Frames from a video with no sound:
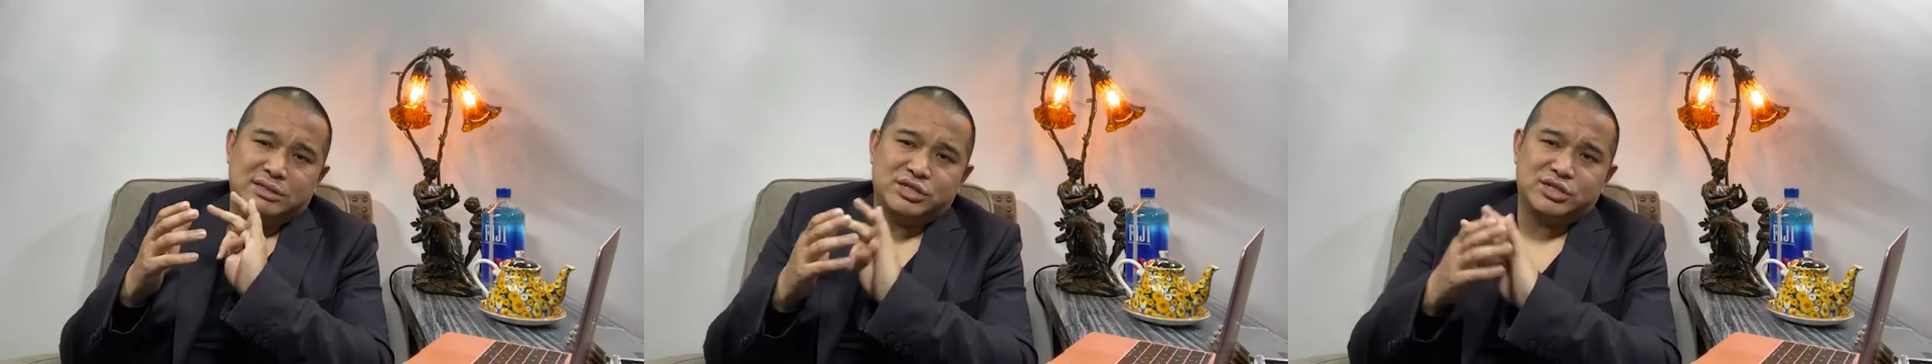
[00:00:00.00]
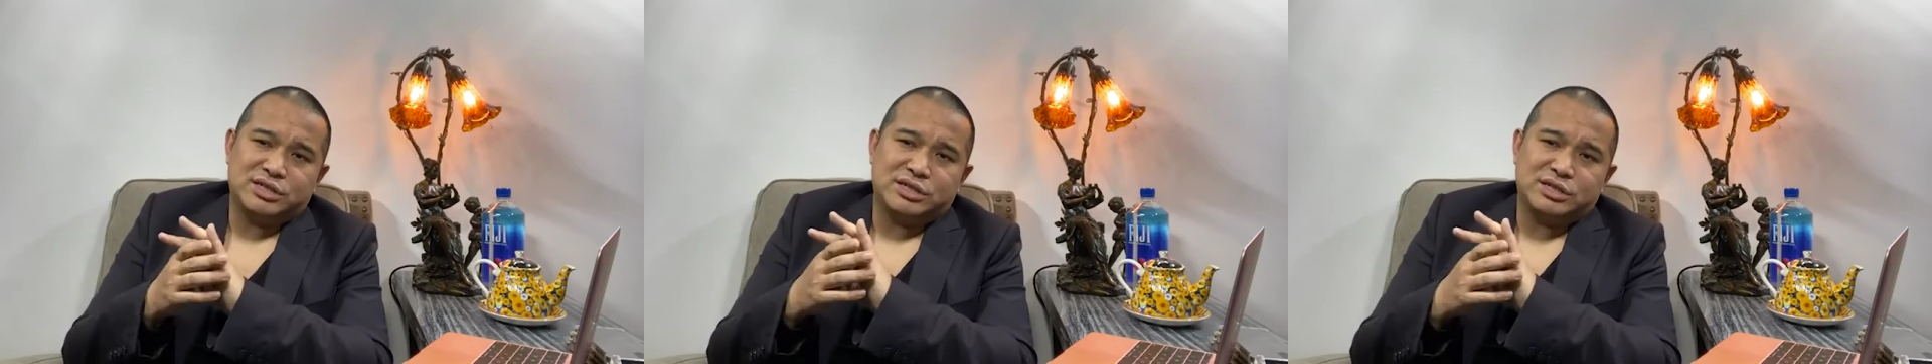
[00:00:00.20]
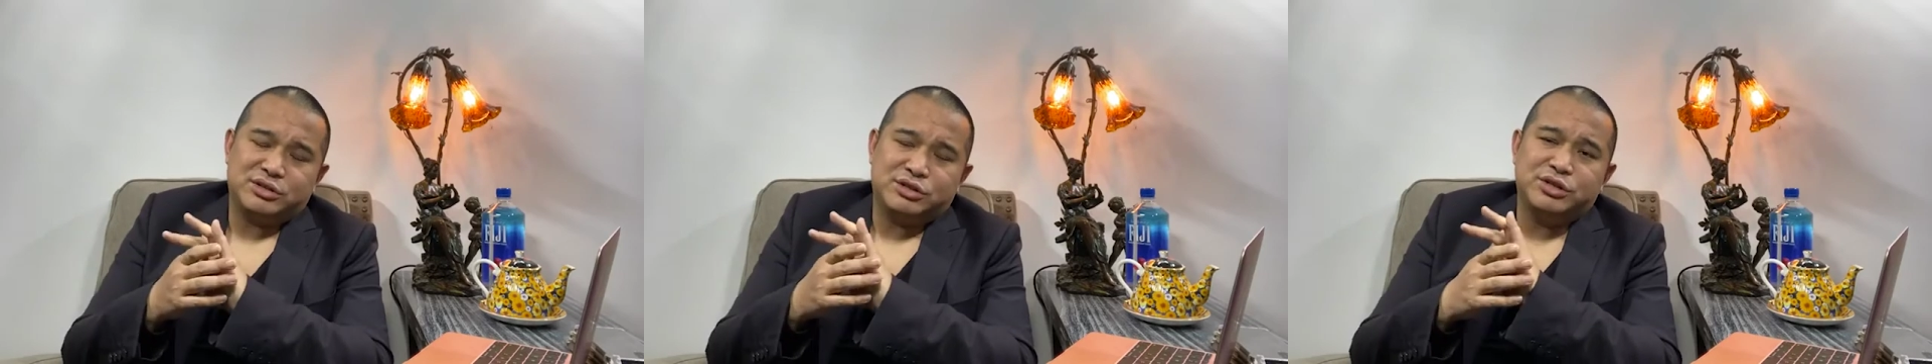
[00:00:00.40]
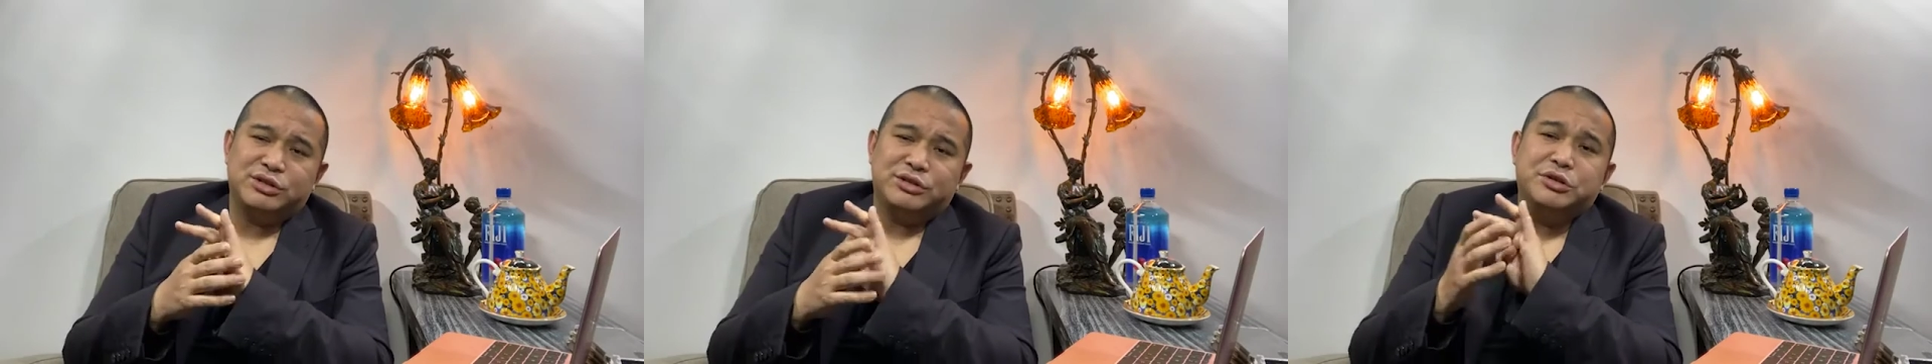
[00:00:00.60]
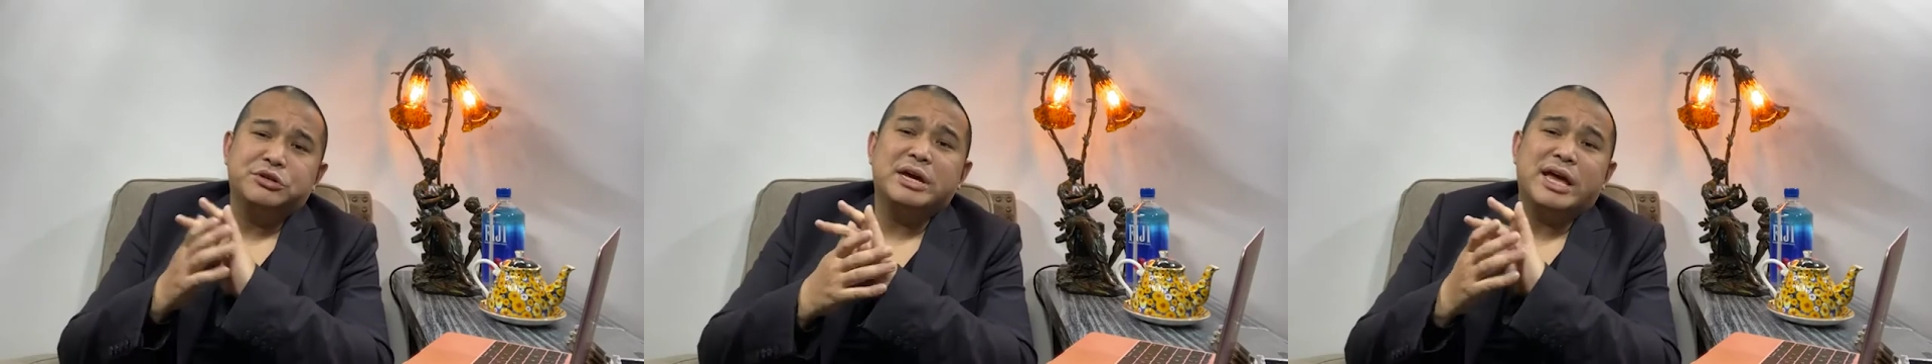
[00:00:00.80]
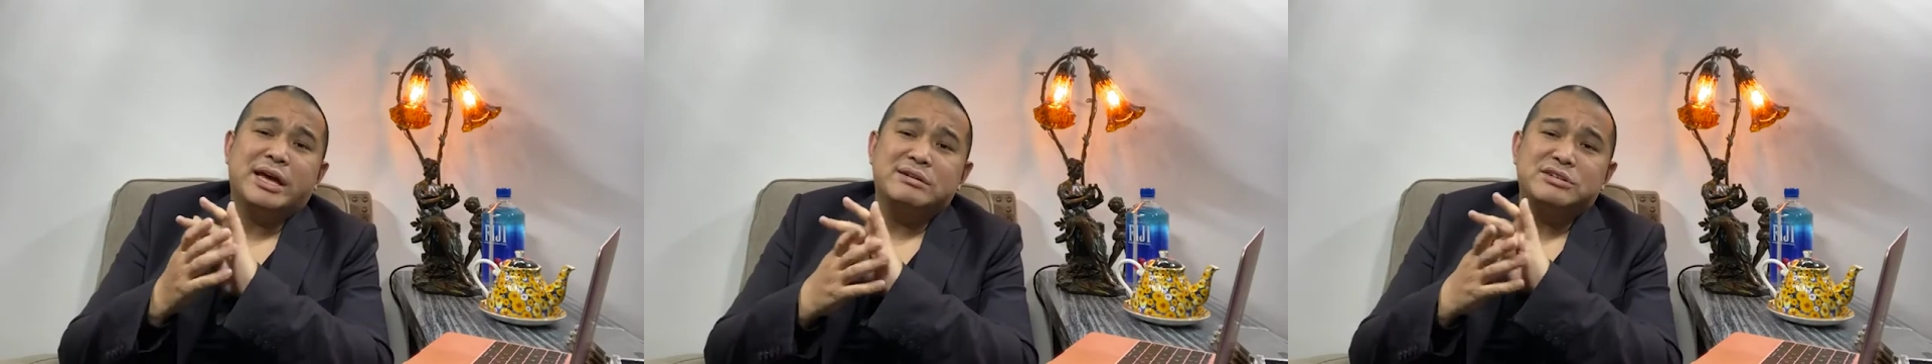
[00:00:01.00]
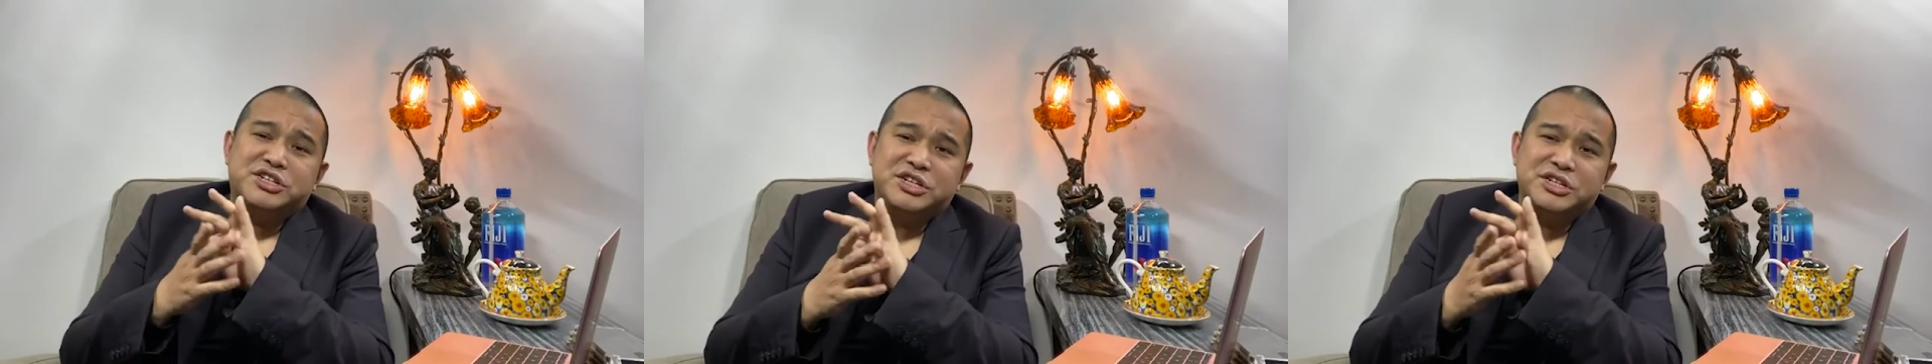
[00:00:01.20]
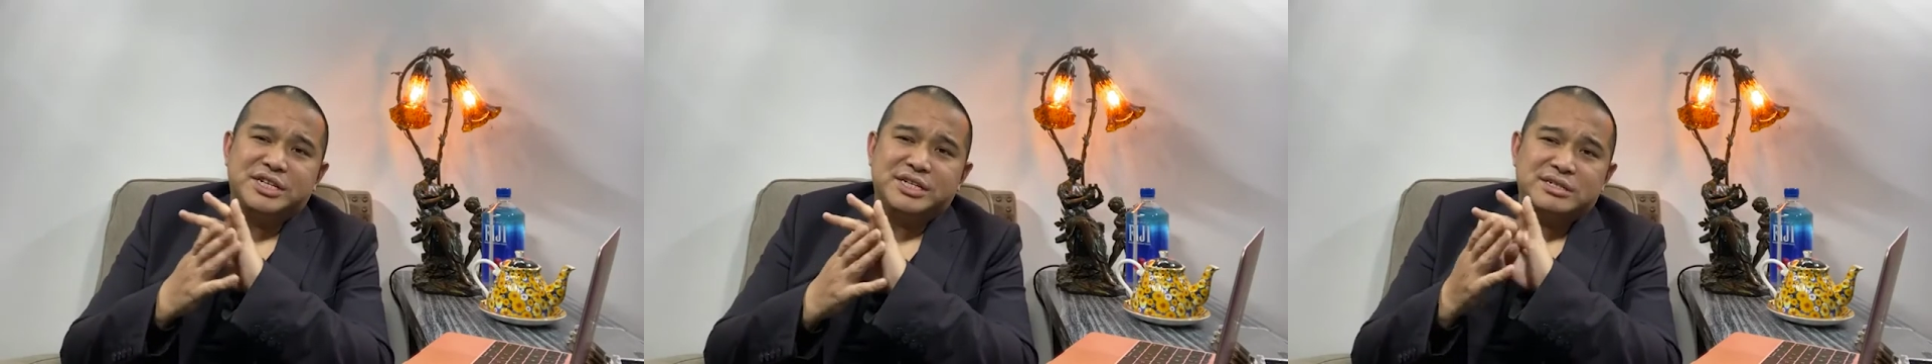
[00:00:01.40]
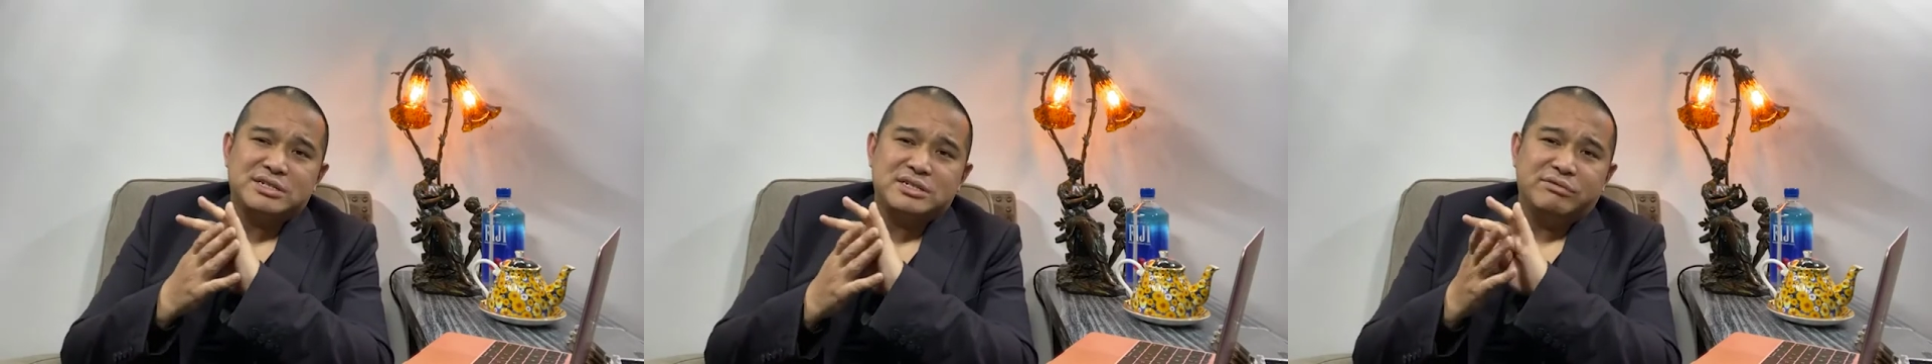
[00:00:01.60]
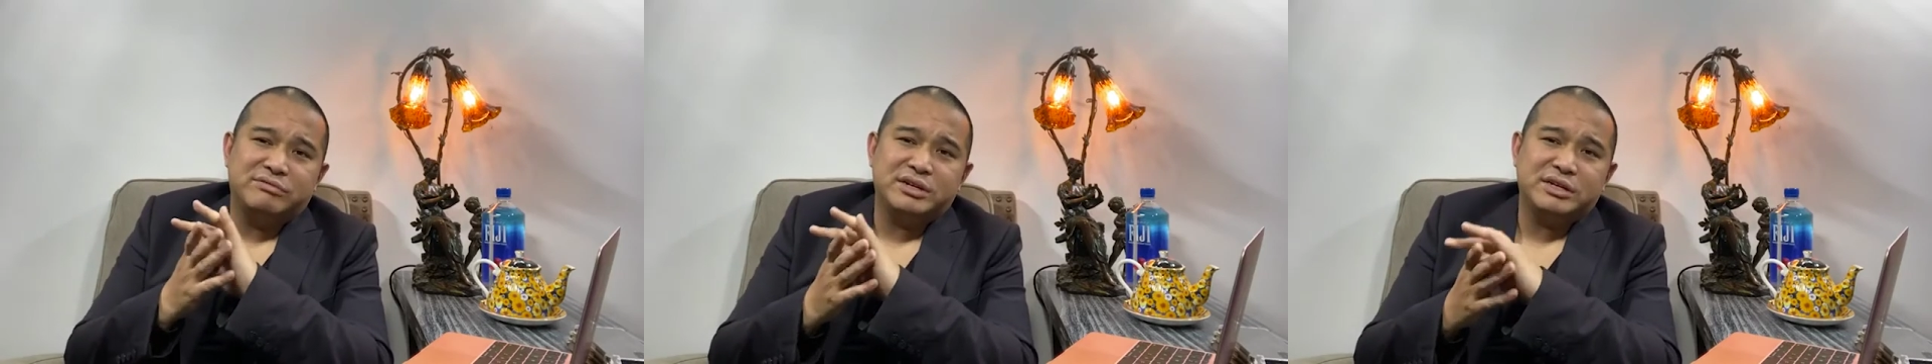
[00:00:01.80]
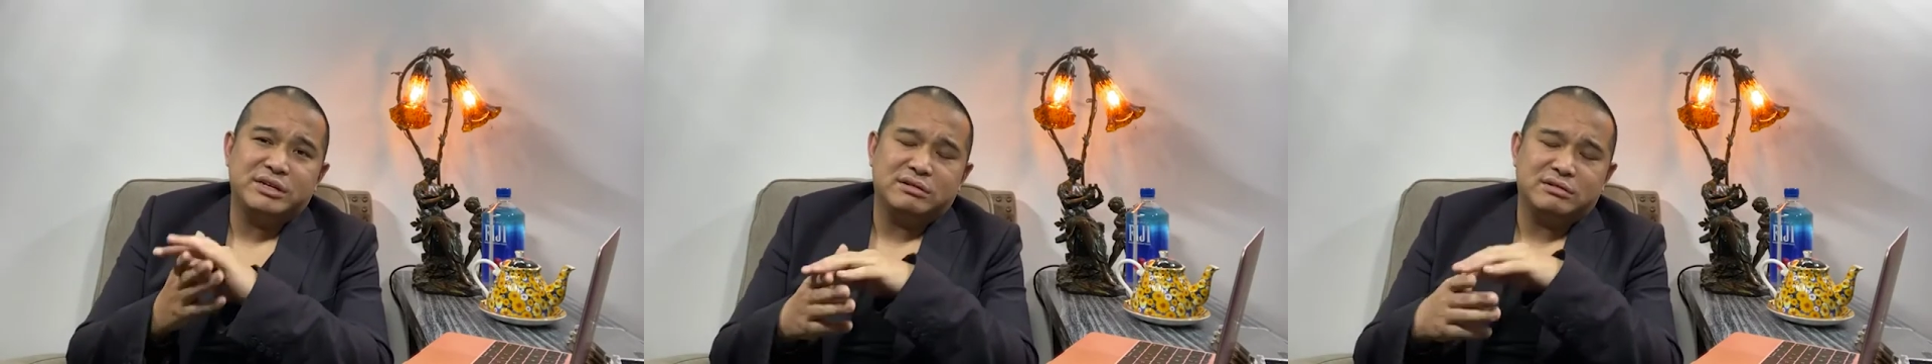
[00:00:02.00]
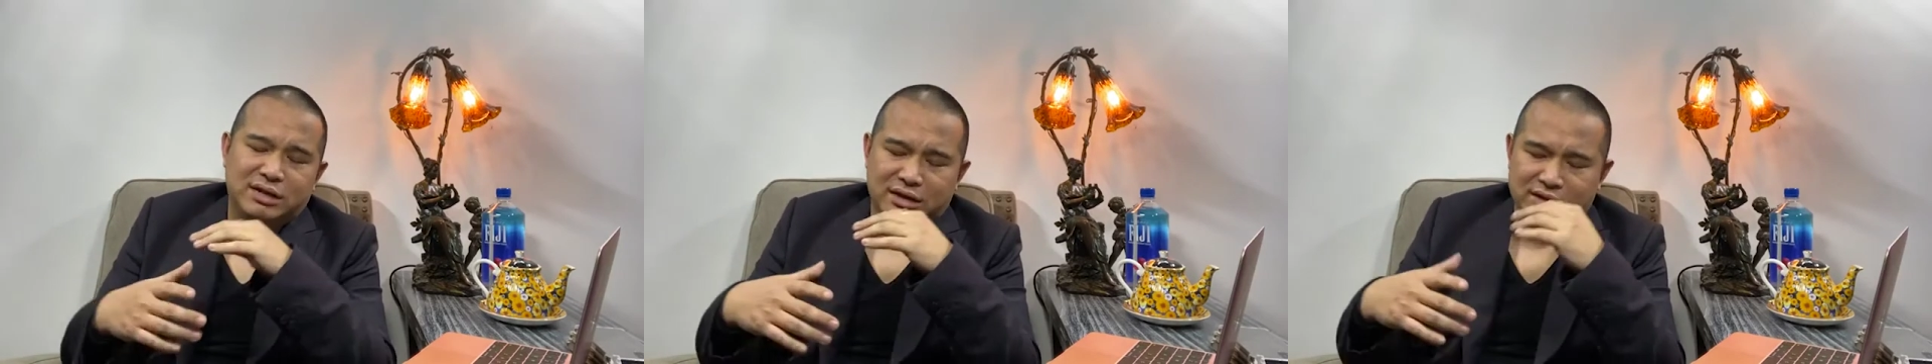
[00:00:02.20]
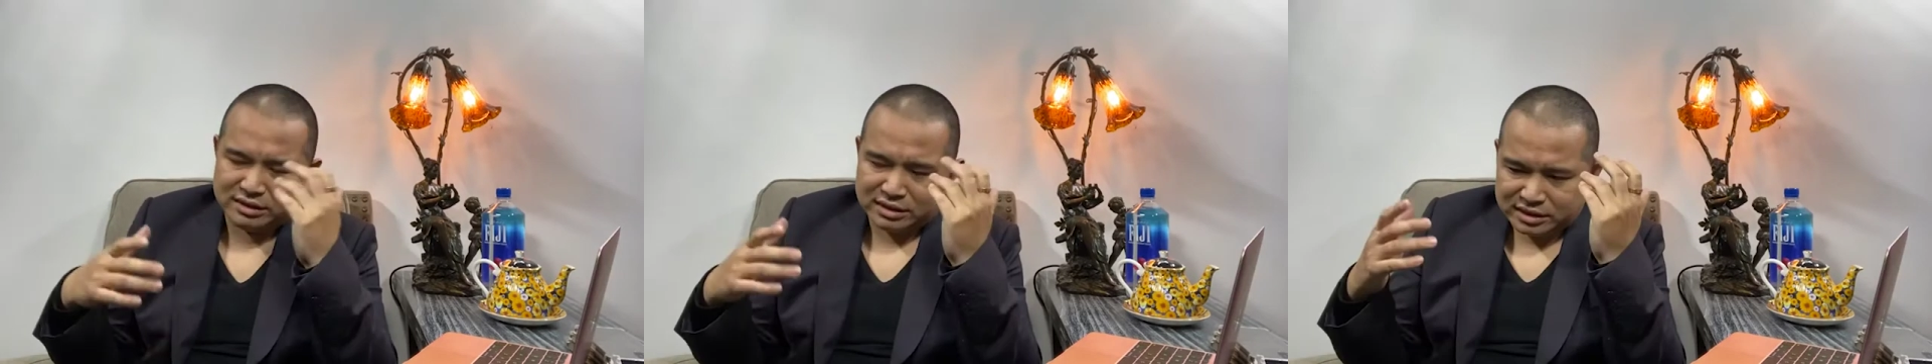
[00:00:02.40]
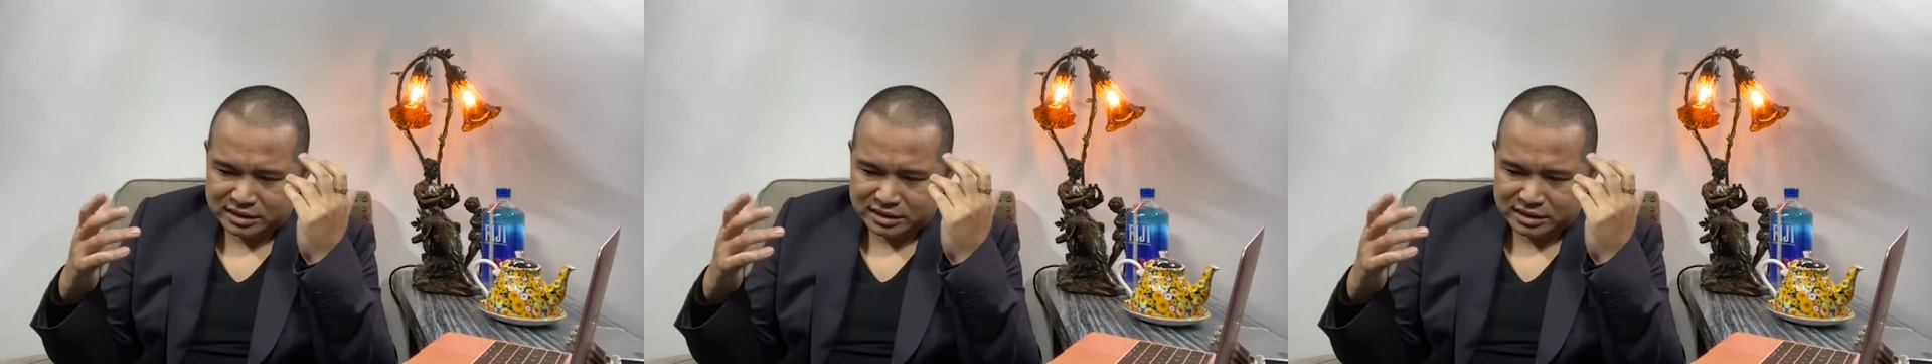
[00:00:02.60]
只去 UN 申请了身份以后呢，